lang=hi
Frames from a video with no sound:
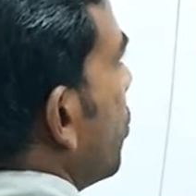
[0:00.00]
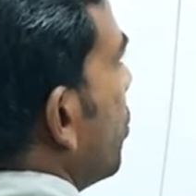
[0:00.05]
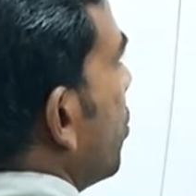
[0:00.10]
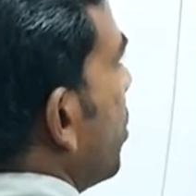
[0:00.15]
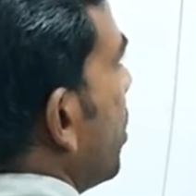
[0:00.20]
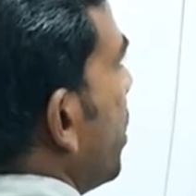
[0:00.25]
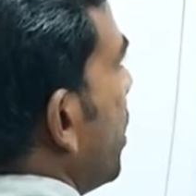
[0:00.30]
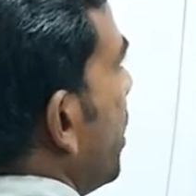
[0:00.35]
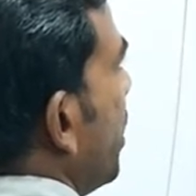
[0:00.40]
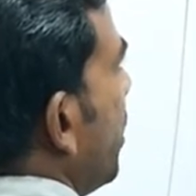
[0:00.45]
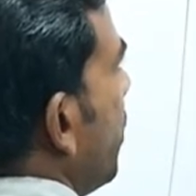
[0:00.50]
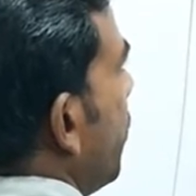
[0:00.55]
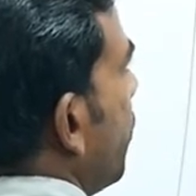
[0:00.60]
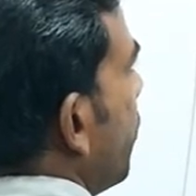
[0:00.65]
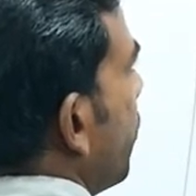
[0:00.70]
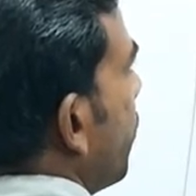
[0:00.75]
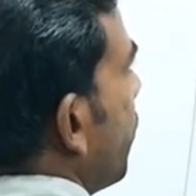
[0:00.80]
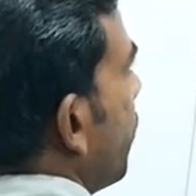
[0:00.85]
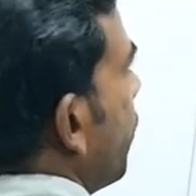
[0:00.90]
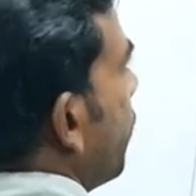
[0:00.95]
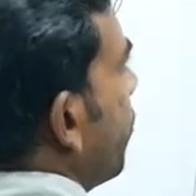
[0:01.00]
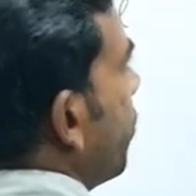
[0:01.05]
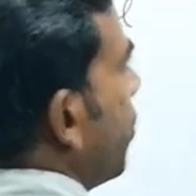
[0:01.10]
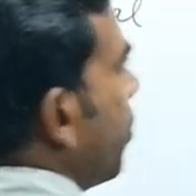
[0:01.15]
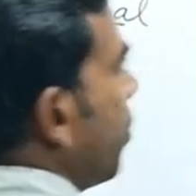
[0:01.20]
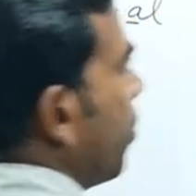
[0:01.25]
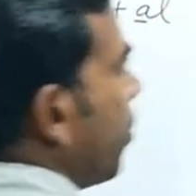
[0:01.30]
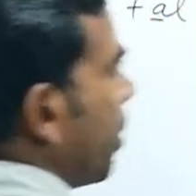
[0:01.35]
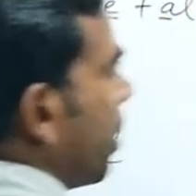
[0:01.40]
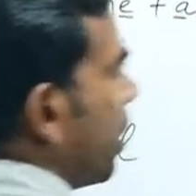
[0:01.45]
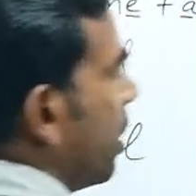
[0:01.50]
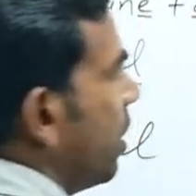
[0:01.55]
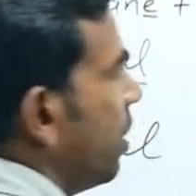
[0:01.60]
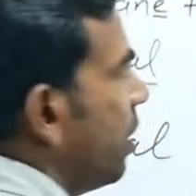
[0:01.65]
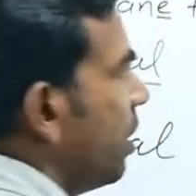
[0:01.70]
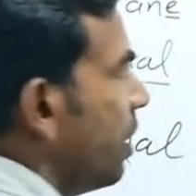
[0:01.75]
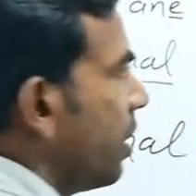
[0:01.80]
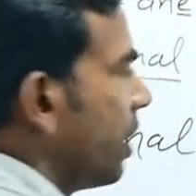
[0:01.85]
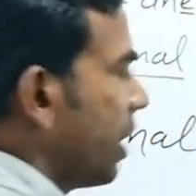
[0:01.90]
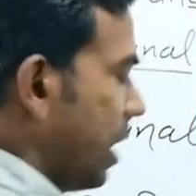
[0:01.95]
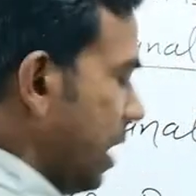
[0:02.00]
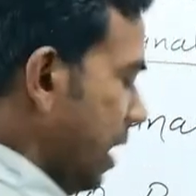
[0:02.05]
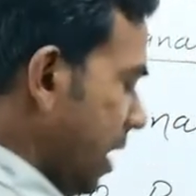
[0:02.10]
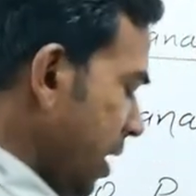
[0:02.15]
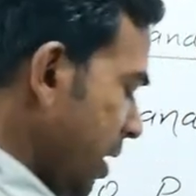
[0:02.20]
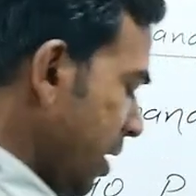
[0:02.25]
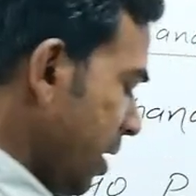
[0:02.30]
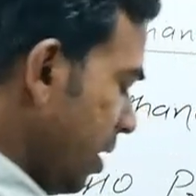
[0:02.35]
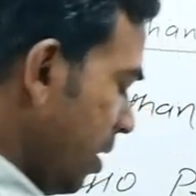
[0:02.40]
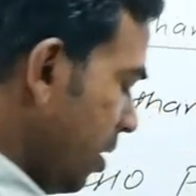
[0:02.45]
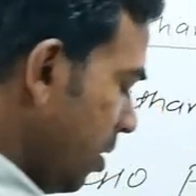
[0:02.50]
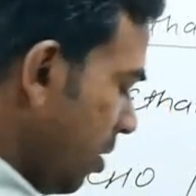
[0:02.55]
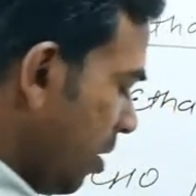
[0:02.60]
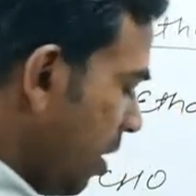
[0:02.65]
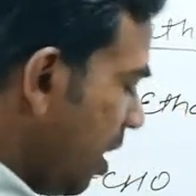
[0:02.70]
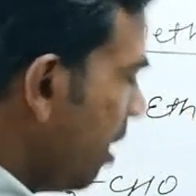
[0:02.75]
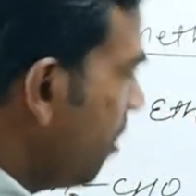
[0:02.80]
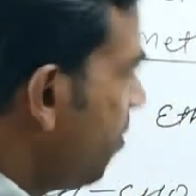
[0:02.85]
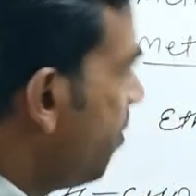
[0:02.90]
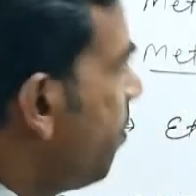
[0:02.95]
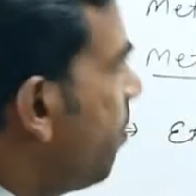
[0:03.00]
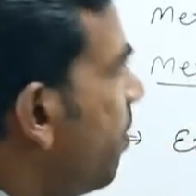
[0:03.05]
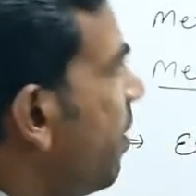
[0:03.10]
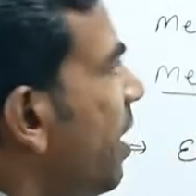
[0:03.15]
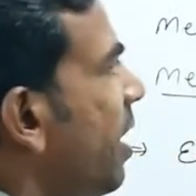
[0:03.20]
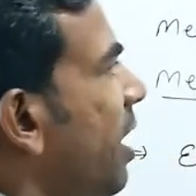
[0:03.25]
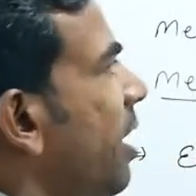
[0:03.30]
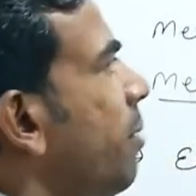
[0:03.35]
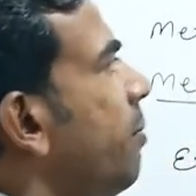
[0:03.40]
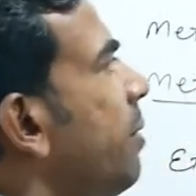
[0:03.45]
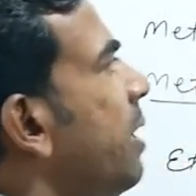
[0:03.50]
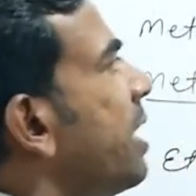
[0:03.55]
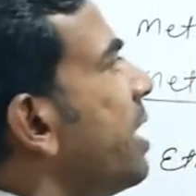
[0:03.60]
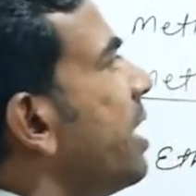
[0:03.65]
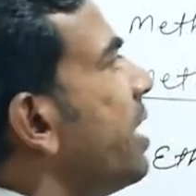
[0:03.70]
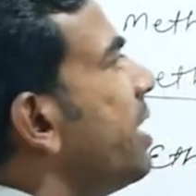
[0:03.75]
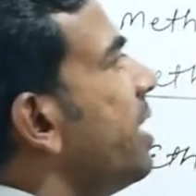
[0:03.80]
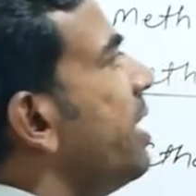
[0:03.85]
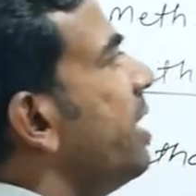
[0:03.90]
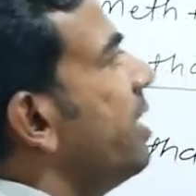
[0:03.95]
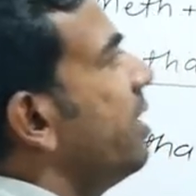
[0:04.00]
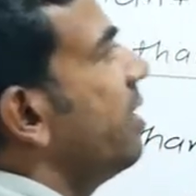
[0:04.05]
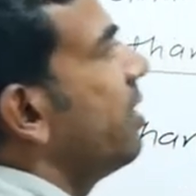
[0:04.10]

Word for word: थ्री फोर क्लियर अब हम लिखेंगे